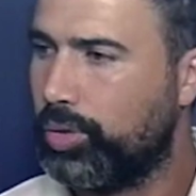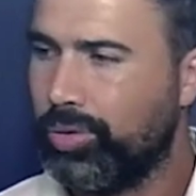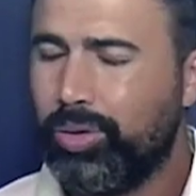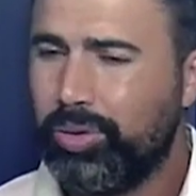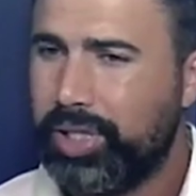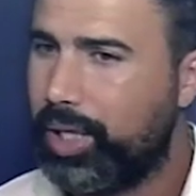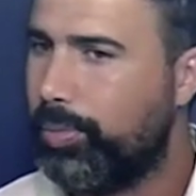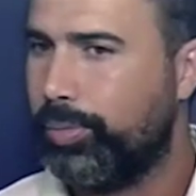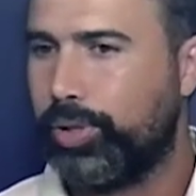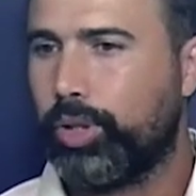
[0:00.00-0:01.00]
تصير
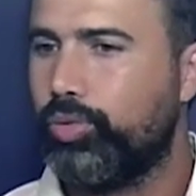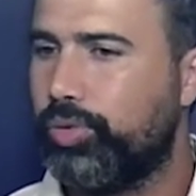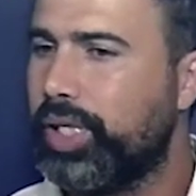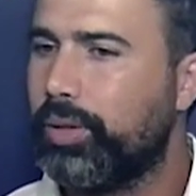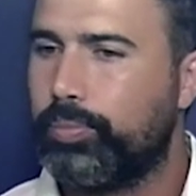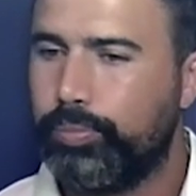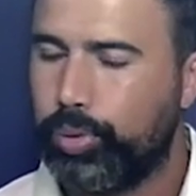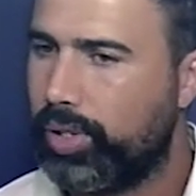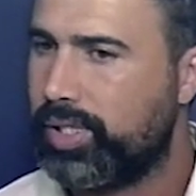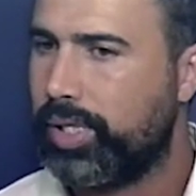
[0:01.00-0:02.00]
هفوه
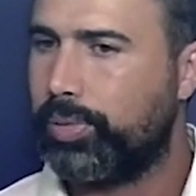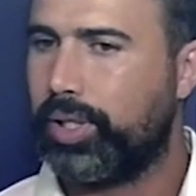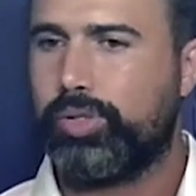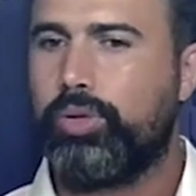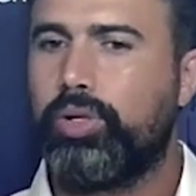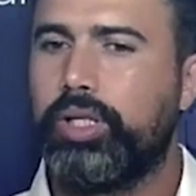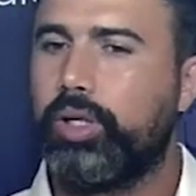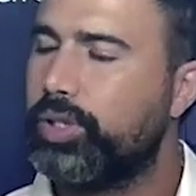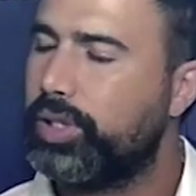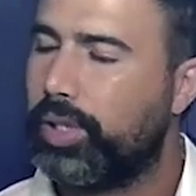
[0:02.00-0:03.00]
هفوه من
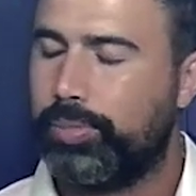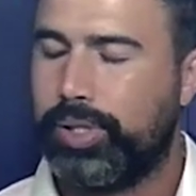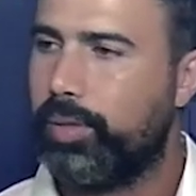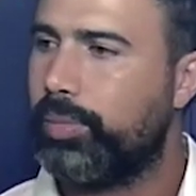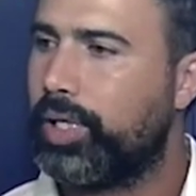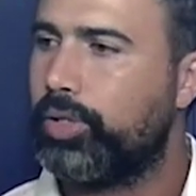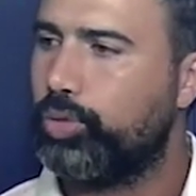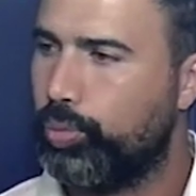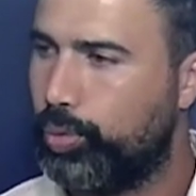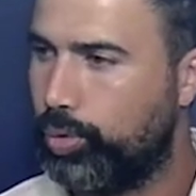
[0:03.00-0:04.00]
لاعب
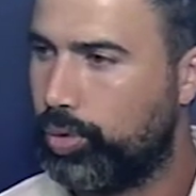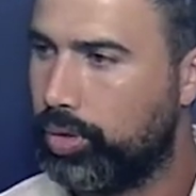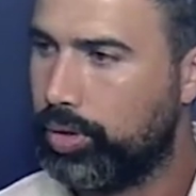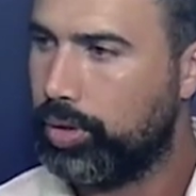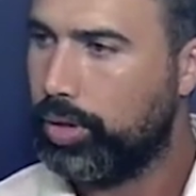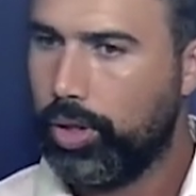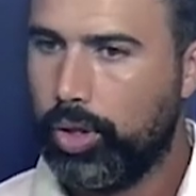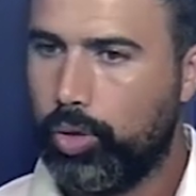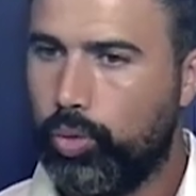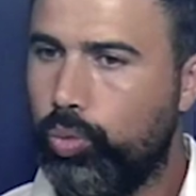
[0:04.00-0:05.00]
وهفوه
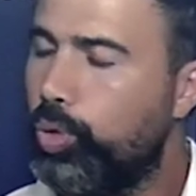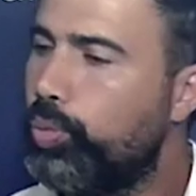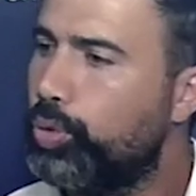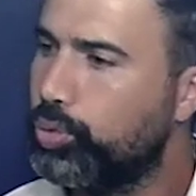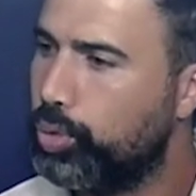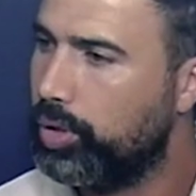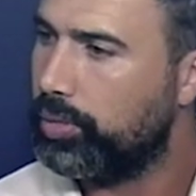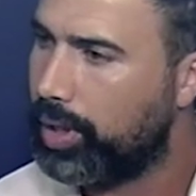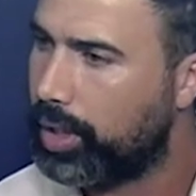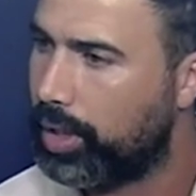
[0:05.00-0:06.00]
تحكيميه كيف كيف
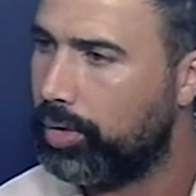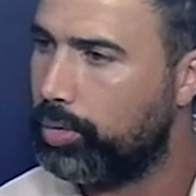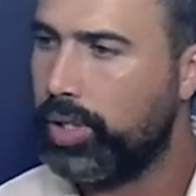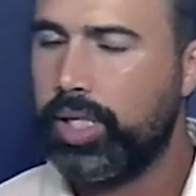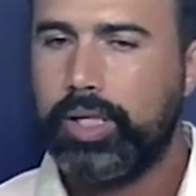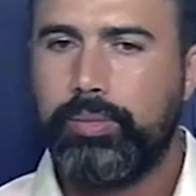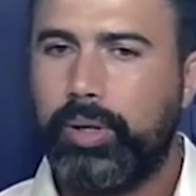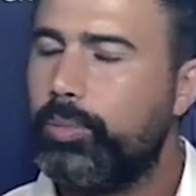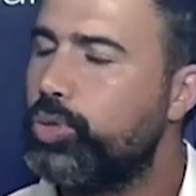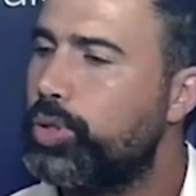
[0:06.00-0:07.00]
تخليك ميم حتى
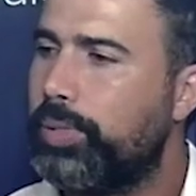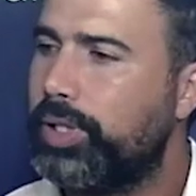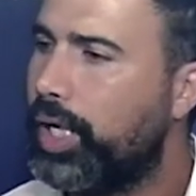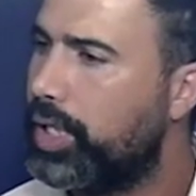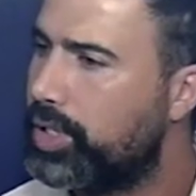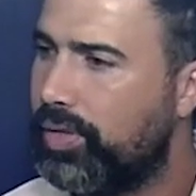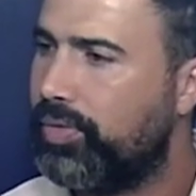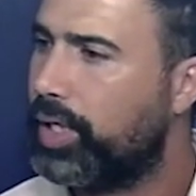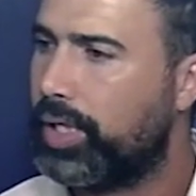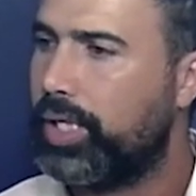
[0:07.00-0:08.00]
كنا احنا
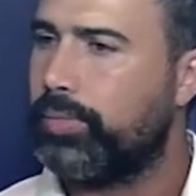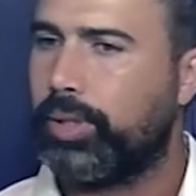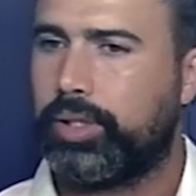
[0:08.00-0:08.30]
منيو سكور